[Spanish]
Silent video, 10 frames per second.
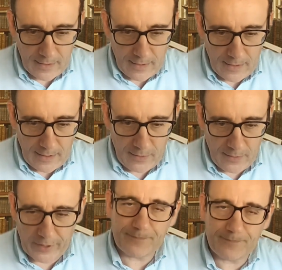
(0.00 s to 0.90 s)
Y bueno,
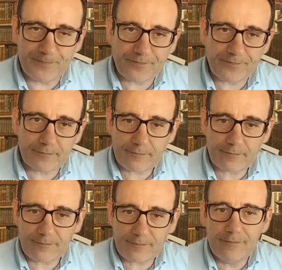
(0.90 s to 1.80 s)

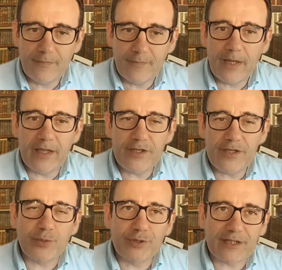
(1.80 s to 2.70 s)
he dicho
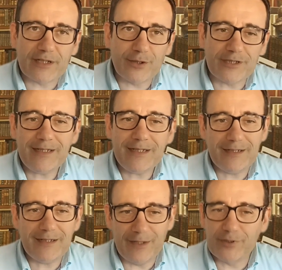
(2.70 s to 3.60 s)
muchas cosas y
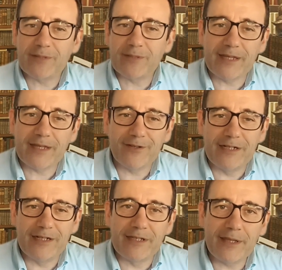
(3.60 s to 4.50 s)
muchas me he dejado en el
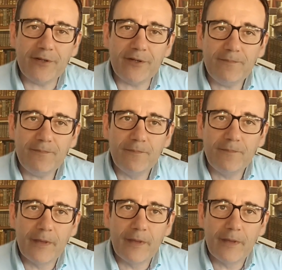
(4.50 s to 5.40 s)
tintero.
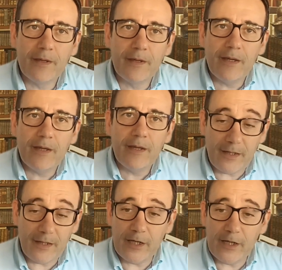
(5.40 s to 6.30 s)
Y
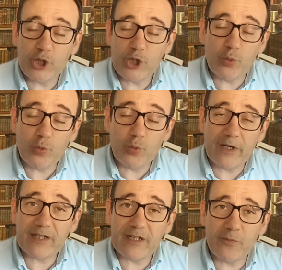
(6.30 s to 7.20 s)
yo supongo que he
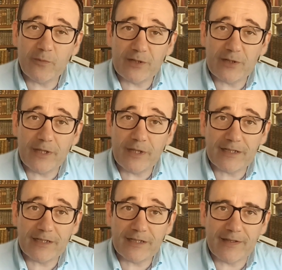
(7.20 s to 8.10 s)
sembrado más dudas que
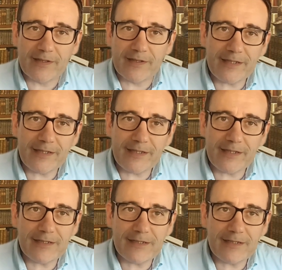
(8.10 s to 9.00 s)
certezas
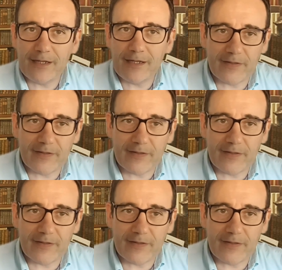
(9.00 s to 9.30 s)
y quizás